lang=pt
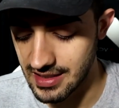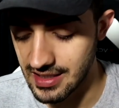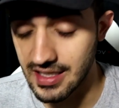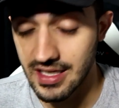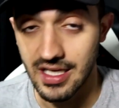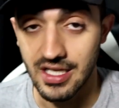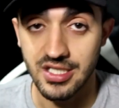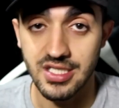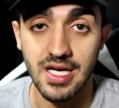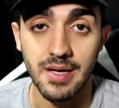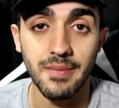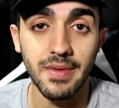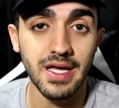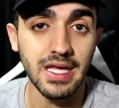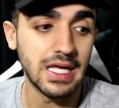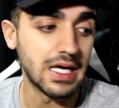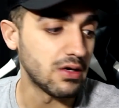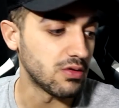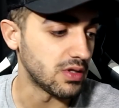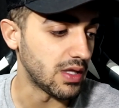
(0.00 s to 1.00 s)
Acho que
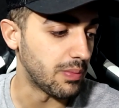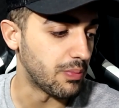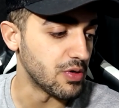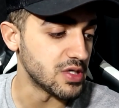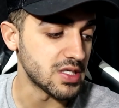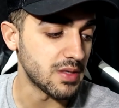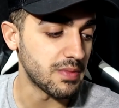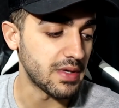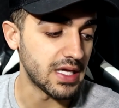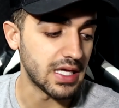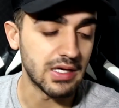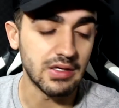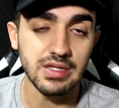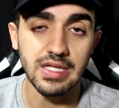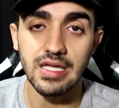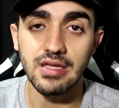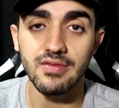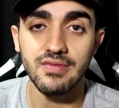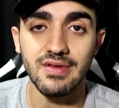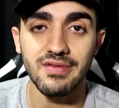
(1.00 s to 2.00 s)
amanhã ou depois de amanhã eu
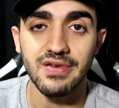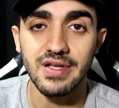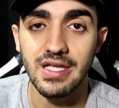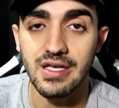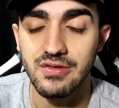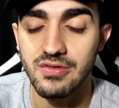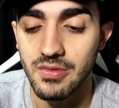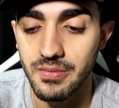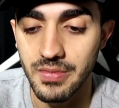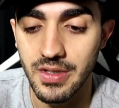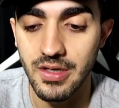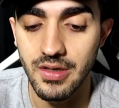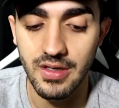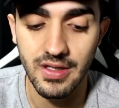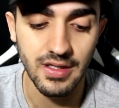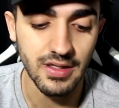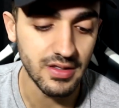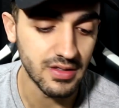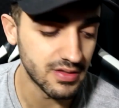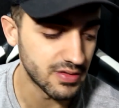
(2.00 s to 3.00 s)
tento vir falar
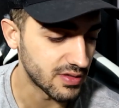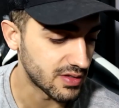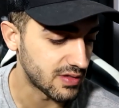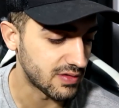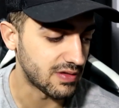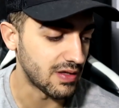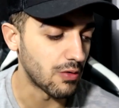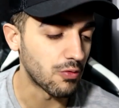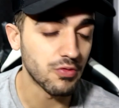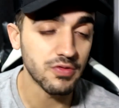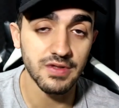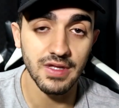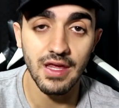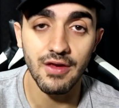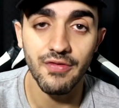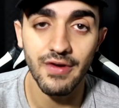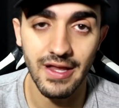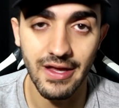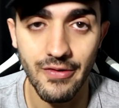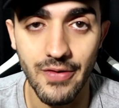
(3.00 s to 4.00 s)
sobre se eu
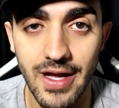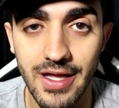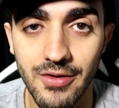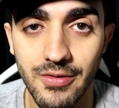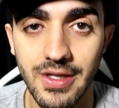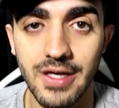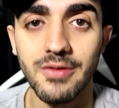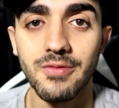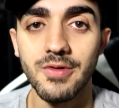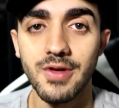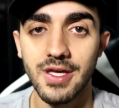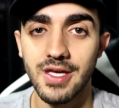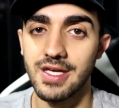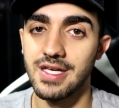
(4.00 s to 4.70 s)
conseguir falar com ela ou não.